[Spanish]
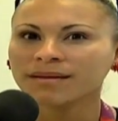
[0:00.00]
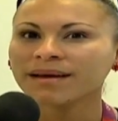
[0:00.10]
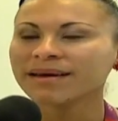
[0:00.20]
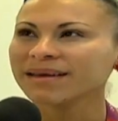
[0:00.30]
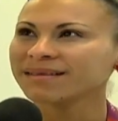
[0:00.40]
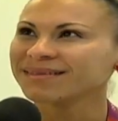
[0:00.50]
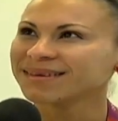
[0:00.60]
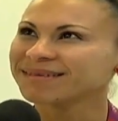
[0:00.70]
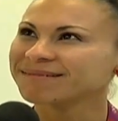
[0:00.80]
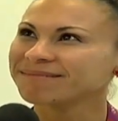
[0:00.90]
La
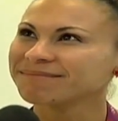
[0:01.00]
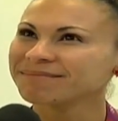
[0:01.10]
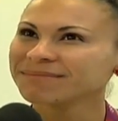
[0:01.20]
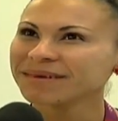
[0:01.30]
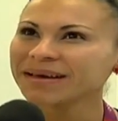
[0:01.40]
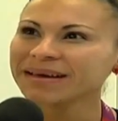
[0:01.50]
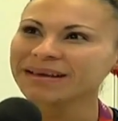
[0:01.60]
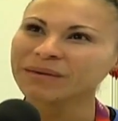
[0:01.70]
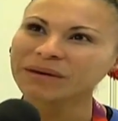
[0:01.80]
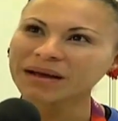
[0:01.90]
gente. Ya
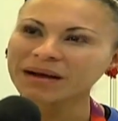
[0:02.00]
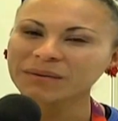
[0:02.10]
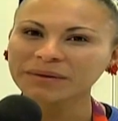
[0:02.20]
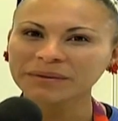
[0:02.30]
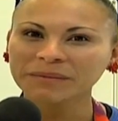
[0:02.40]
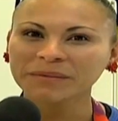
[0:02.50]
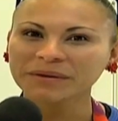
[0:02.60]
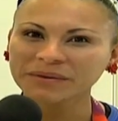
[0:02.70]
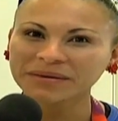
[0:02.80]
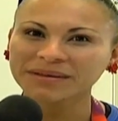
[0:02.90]
que lo que acabo de
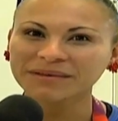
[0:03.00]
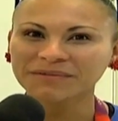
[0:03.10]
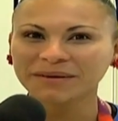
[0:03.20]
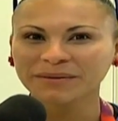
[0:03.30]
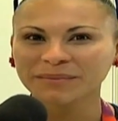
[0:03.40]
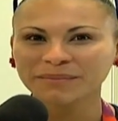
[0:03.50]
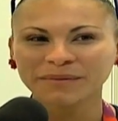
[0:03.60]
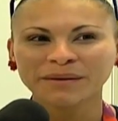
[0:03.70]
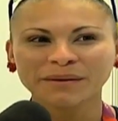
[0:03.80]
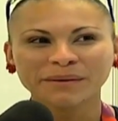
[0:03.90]
vivir ahorita fue algo
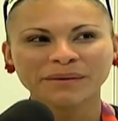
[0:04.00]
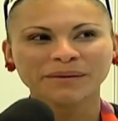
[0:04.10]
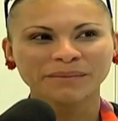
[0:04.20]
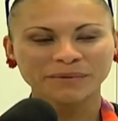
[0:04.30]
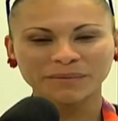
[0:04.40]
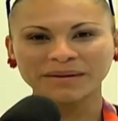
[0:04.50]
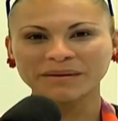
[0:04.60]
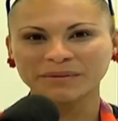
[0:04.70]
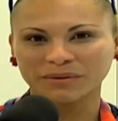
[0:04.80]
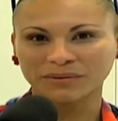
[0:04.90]
muy
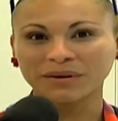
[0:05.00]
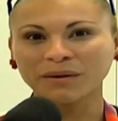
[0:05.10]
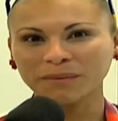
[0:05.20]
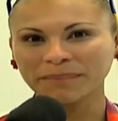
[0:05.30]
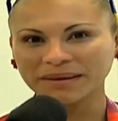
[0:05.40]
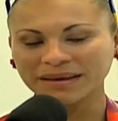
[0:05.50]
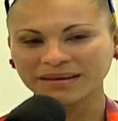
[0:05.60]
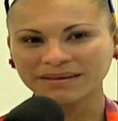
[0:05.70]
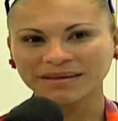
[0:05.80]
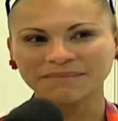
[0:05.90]
maravilloso la
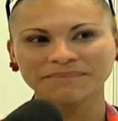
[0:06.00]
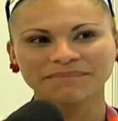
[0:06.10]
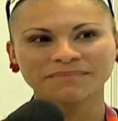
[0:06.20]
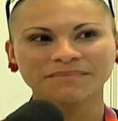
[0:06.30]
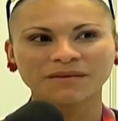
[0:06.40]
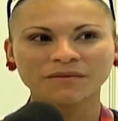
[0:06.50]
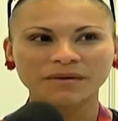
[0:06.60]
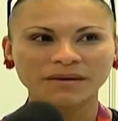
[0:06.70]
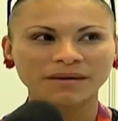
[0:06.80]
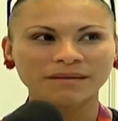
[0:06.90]
competencia,
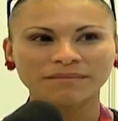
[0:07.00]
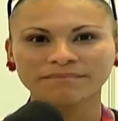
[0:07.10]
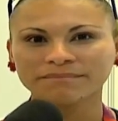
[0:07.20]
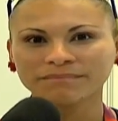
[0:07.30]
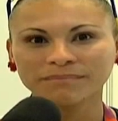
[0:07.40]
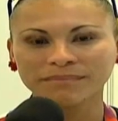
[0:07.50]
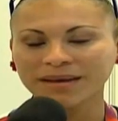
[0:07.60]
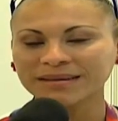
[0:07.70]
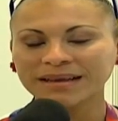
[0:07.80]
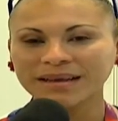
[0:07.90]
fue
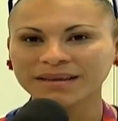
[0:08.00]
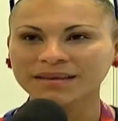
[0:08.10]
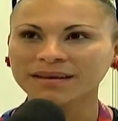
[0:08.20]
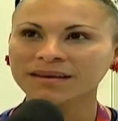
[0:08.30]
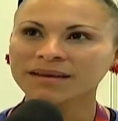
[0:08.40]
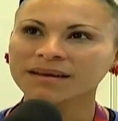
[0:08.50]
excelente.